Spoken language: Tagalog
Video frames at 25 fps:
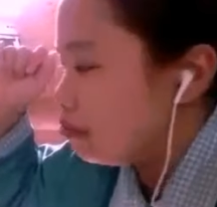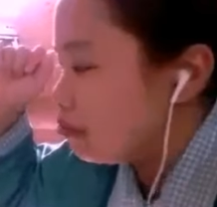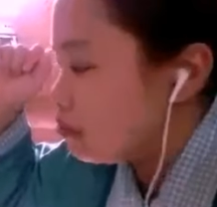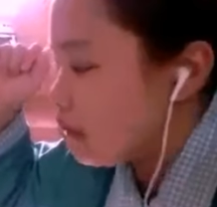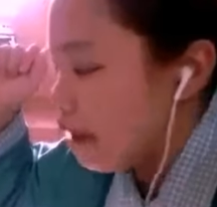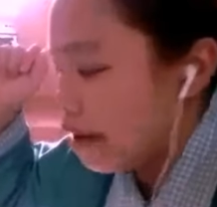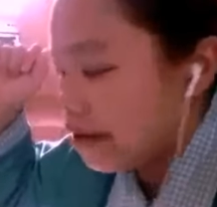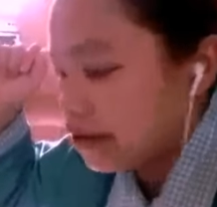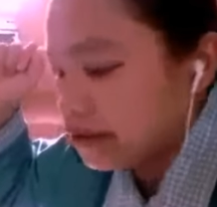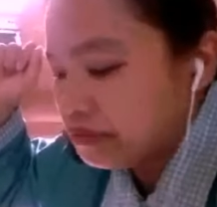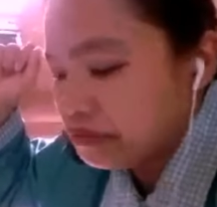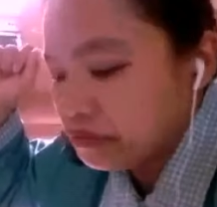
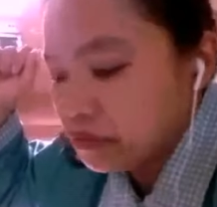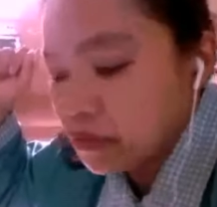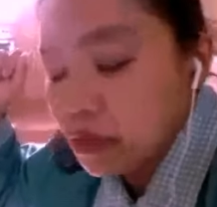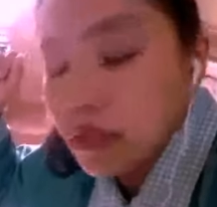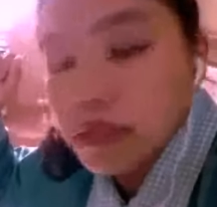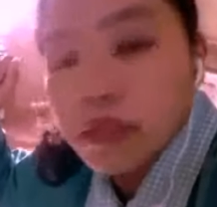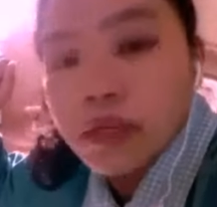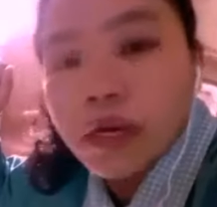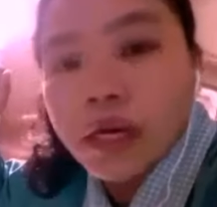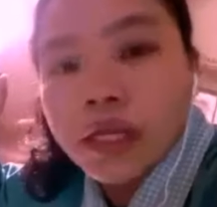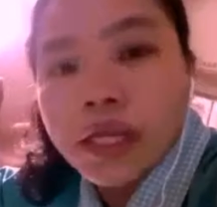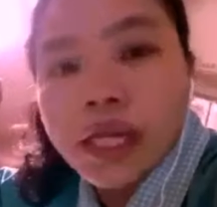Pero
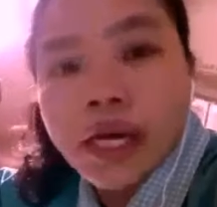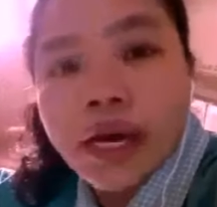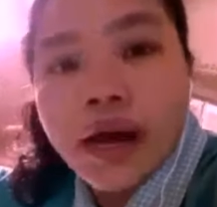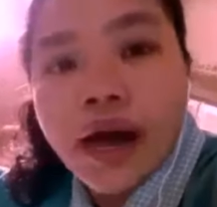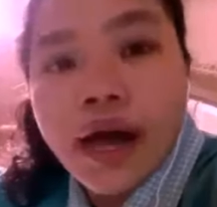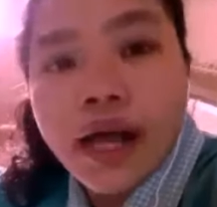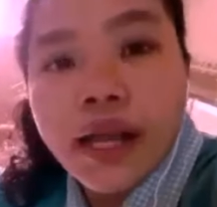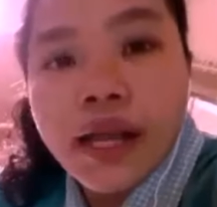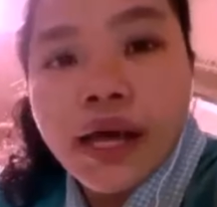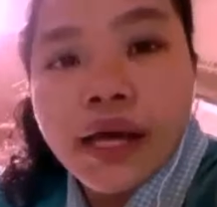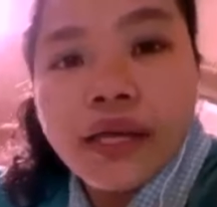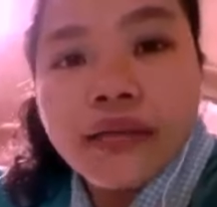
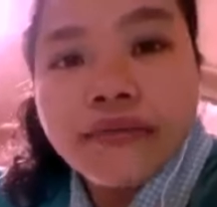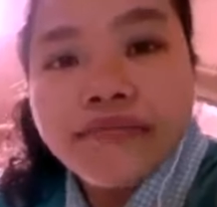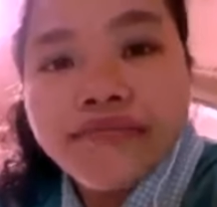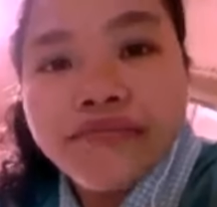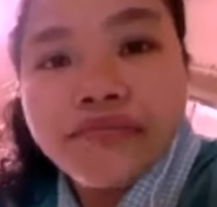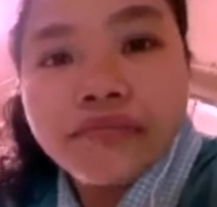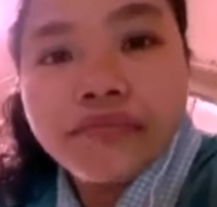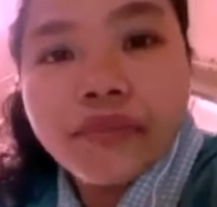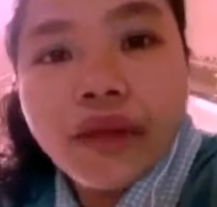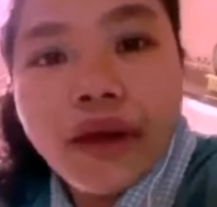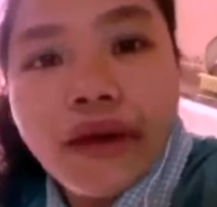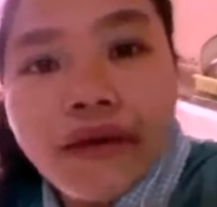sa
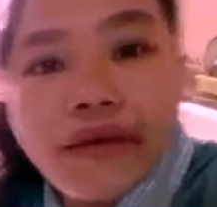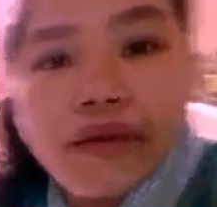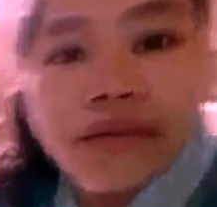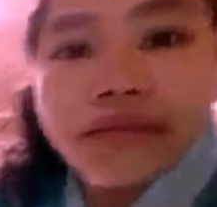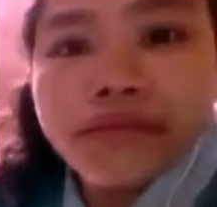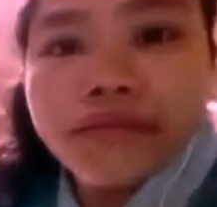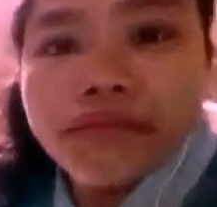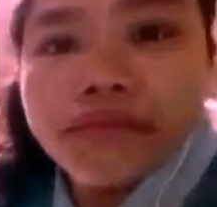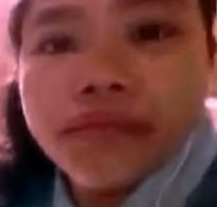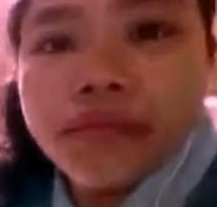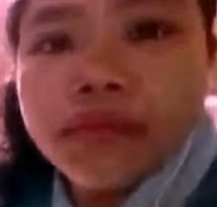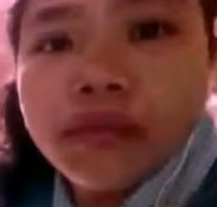katagalan,
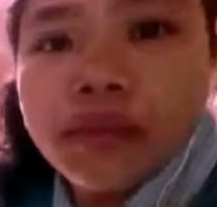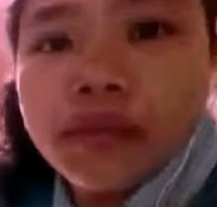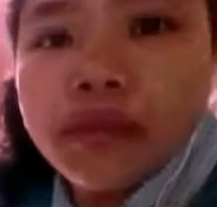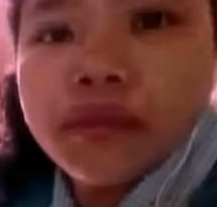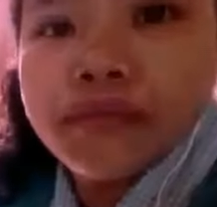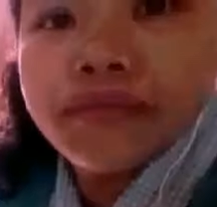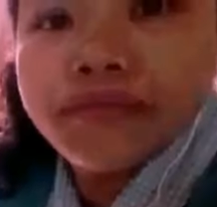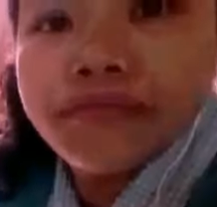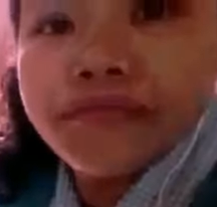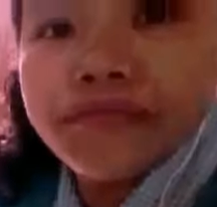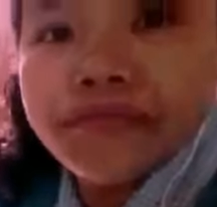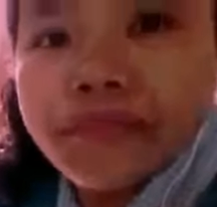
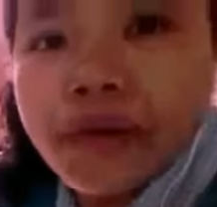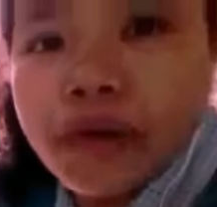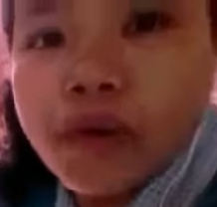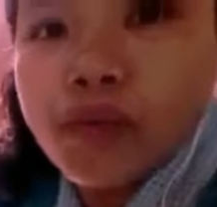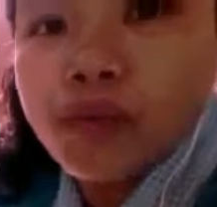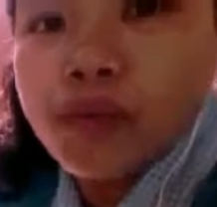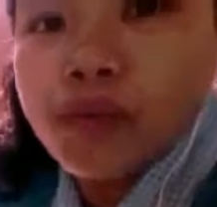na